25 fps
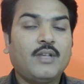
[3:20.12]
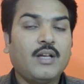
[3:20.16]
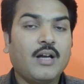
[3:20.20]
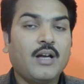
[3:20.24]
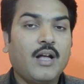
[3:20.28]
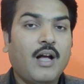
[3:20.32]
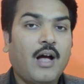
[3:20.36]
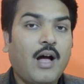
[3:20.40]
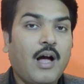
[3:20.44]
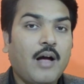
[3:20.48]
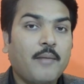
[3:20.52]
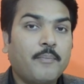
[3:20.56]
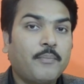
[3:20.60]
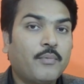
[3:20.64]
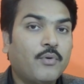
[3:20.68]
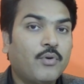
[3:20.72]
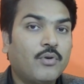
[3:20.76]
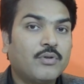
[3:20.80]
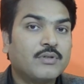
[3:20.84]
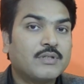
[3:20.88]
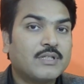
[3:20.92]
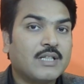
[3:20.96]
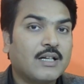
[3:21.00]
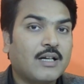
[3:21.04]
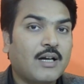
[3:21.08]
तो आप कौन
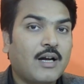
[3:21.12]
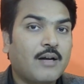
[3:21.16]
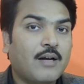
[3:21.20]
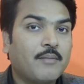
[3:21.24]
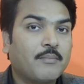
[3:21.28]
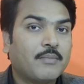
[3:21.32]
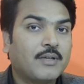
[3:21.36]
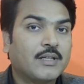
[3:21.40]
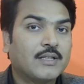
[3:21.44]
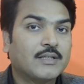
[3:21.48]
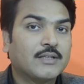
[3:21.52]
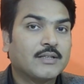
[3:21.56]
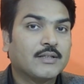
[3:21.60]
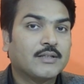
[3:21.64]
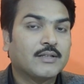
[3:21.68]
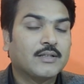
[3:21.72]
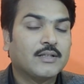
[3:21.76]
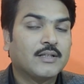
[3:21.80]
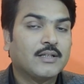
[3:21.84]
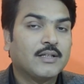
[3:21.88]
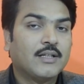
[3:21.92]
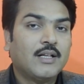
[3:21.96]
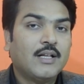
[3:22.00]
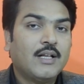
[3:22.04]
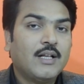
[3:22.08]
सा काम कर सकते
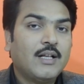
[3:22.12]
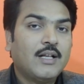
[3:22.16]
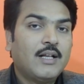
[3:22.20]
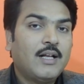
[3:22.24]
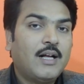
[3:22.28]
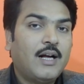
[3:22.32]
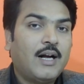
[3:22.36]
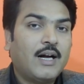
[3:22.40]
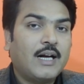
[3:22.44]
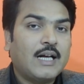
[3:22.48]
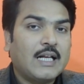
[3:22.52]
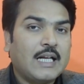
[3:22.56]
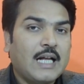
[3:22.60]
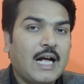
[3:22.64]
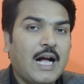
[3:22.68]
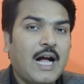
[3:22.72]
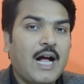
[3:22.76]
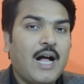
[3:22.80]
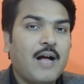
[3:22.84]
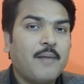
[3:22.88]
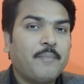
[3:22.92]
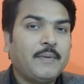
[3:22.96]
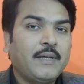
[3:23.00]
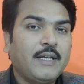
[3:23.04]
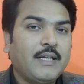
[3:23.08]
हैं अगर
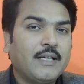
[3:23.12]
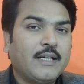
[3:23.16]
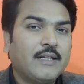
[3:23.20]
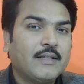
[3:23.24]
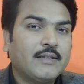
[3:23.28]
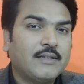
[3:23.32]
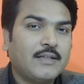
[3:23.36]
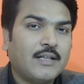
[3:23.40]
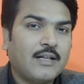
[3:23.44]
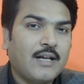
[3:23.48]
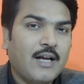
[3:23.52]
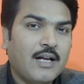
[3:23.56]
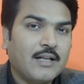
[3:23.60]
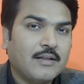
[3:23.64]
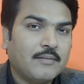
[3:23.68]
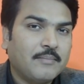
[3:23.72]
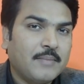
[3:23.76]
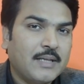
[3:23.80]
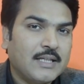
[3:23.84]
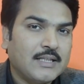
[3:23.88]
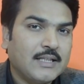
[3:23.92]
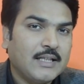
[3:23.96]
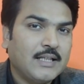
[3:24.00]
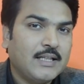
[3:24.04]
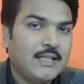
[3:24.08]
आपके अंतरात्मा
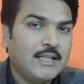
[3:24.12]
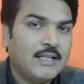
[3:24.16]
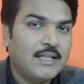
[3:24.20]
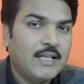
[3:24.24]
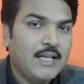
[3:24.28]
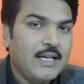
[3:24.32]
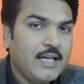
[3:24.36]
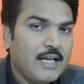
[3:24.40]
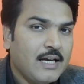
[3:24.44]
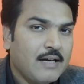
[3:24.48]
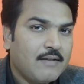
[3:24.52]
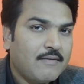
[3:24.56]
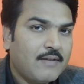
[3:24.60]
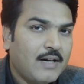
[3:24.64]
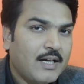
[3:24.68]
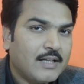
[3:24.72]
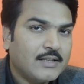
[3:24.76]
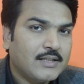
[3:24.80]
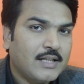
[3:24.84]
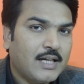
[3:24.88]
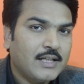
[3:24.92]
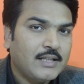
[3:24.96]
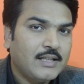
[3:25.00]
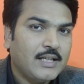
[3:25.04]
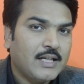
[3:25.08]
से ये आवाज़
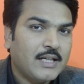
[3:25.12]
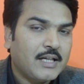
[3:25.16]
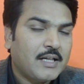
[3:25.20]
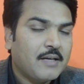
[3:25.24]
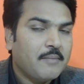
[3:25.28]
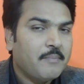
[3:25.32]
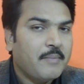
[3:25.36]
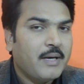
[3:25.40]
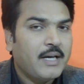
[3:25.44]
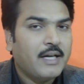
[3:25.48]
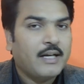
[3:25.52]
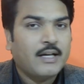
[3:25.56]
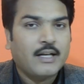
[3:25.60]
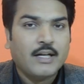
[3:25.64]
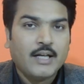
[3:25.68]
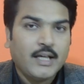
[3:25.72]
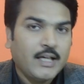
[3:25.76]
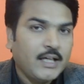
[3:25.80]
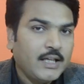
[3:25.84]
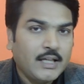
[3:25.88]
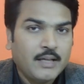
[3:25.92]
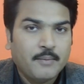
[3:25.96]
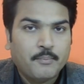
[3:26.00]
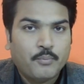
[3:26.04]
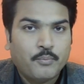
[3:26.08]
आ रही है कि मैं
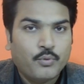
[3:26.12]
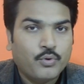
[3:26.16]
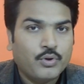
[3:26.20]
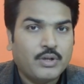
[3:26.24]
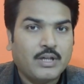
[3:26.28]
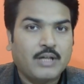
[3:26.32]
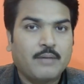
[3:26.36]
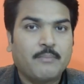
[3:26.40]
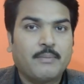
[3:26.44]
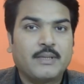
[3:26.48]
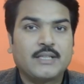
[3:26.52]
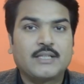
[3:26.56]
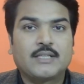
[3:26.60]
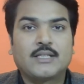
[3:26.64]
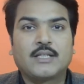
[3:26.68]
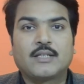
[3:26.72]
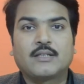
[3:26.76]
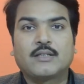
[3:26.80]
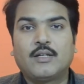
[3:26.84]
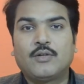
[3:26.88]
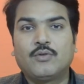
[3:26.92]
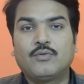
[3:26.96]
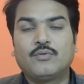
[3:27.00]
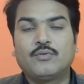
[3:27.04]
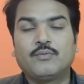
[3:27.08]
ट्रेनी रिपोर्टर बन
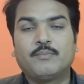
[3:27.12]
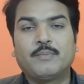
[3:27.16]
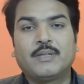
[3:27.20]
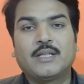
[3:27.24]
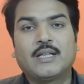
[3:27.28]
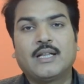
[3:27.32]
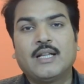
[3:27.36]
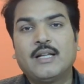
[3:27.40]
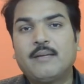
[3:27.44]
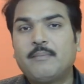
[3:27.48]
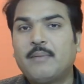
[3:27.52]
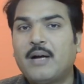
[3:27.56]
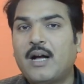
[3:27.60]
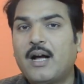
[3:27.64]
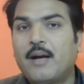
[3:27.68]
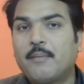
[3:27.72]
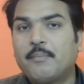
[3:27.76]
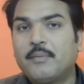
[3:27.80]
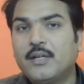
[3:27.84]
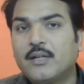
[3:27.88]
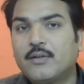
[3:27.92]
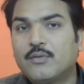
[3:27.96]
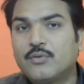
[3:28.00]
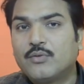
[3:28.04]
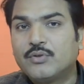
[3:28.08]
सकता हूं मतलब
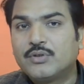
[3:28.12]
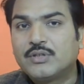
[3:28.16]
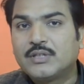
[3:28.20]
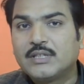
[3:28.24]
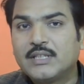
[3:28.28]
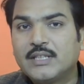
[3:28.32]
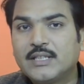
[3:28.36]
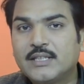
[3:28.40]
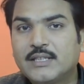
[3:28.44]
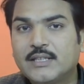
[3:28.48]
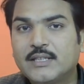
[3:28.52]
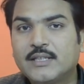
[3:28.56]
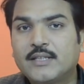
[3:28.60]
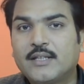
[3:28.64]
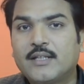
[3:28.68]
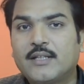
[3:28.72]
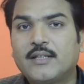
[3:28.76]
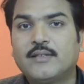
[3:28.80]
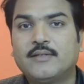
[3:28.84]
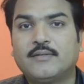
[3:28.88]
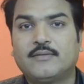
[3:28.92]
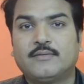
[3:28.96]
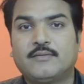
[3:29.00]
आपने कुछ नहीं सीखा है